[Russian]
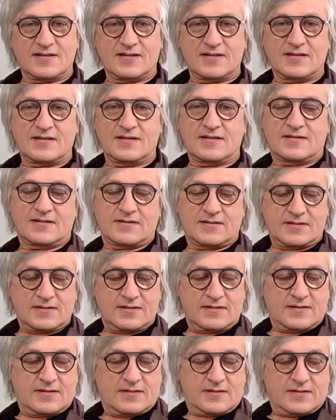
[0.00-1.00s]
Э,
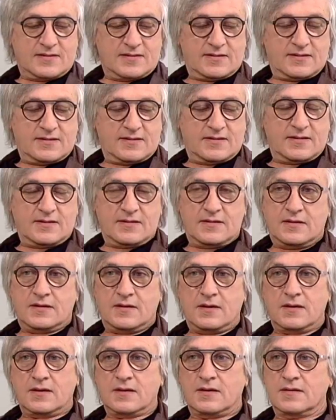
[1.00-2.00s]
да
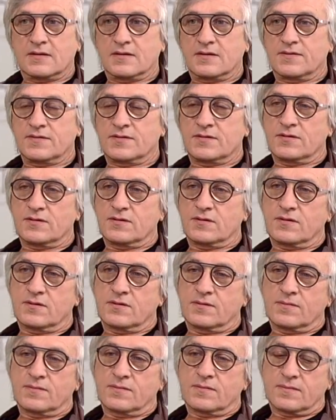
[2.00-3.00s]
никак, это
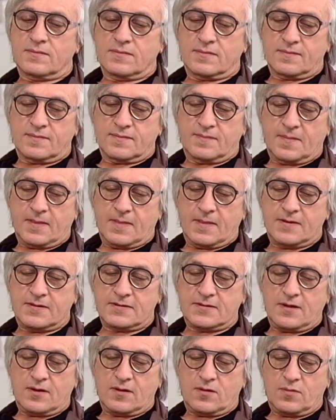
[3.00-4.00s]
все... Не
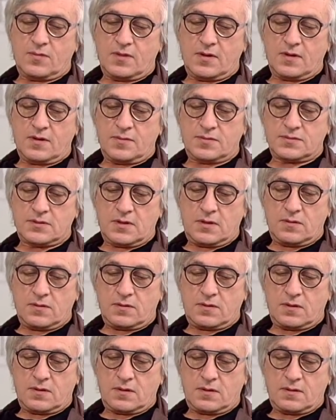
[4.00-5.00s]
знаю, у меня
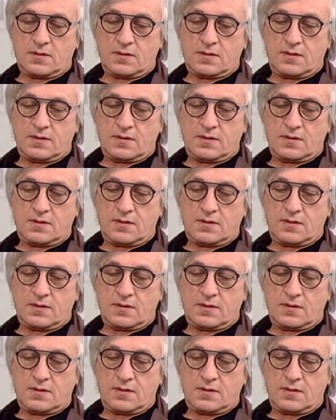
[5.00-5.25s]
абсолютно